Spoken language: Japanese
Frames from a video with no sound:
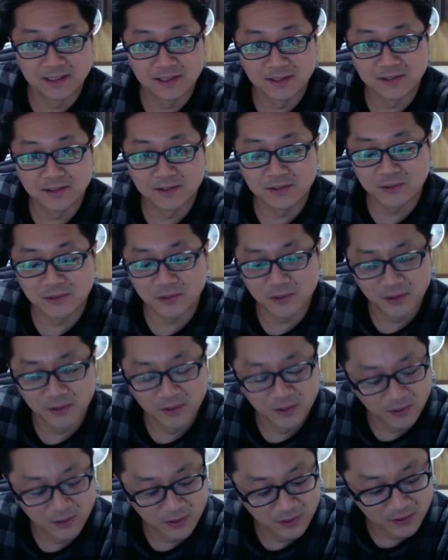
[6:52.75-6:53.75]
ちょっと、
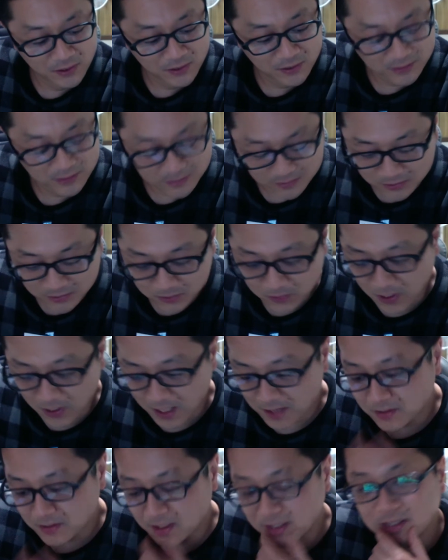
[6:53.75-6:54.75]
うん、ちょっと恥
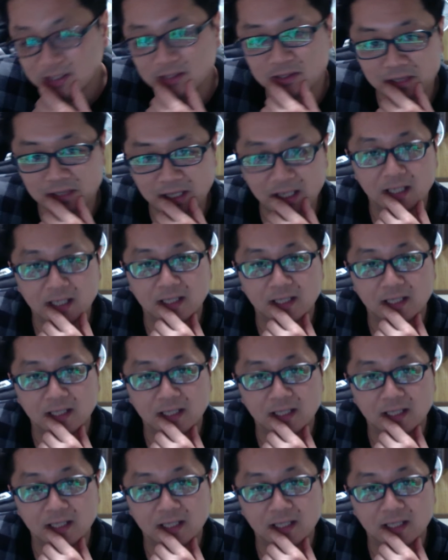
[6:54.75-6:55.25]
ずかしいですね。